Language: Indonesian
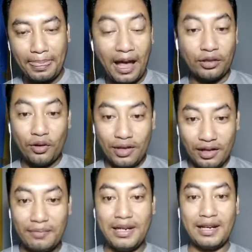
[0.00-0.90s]
atau yang
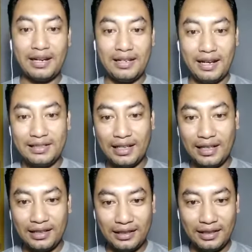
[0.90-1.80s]
lebih dikenal dengan
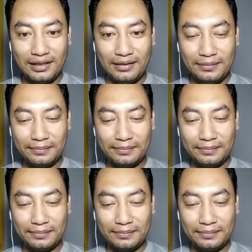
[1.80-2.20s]
charity